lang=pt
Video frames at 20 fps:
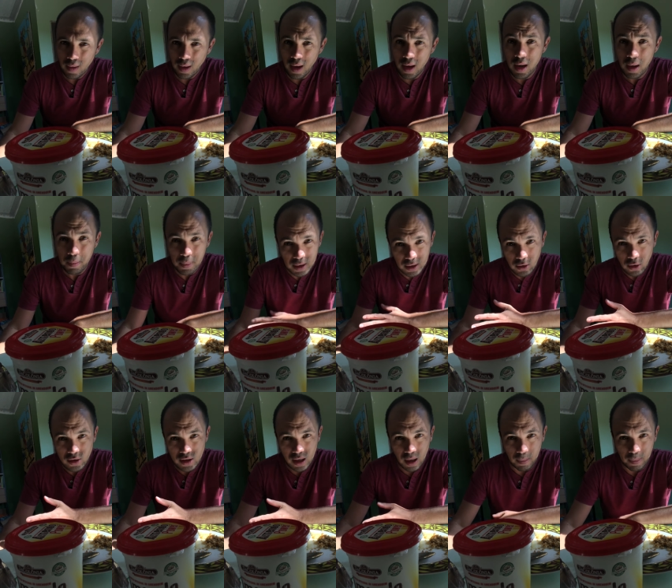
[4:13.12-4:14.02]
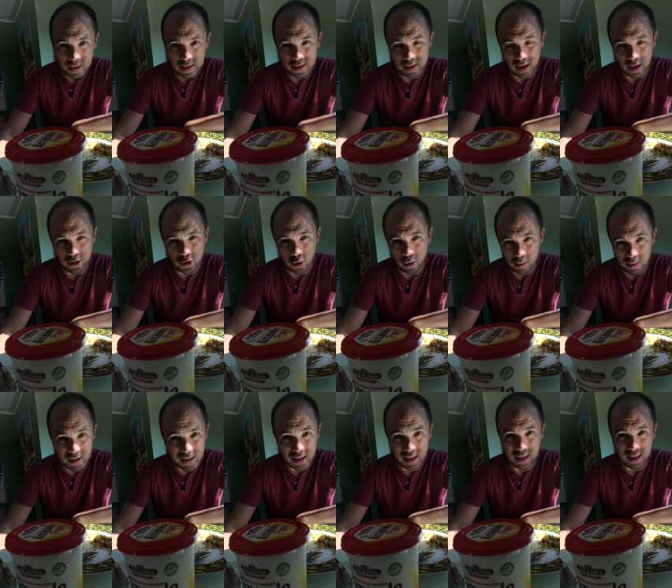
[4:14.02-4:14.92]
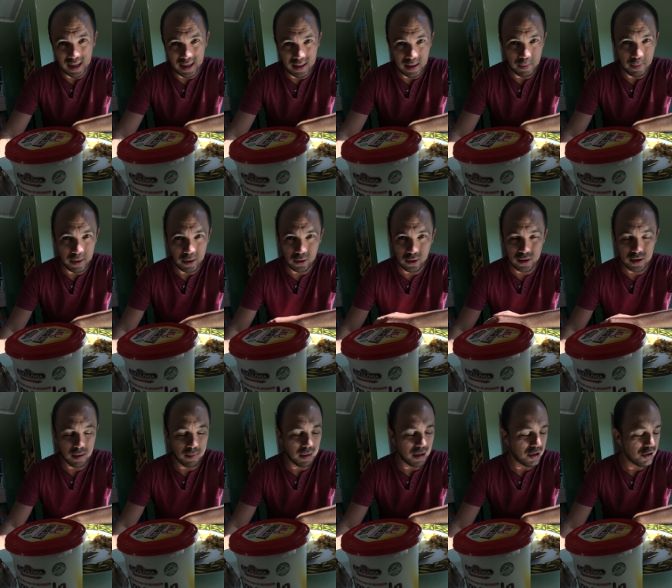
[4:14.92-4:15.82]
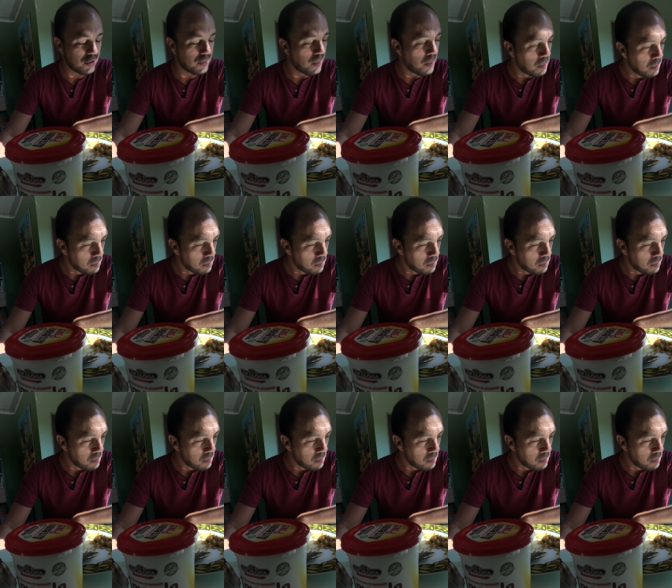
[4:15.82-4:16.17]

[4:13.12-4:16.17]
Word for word: Ele amplia a nossa capacidade, é uma bicicleta para a nossa mente.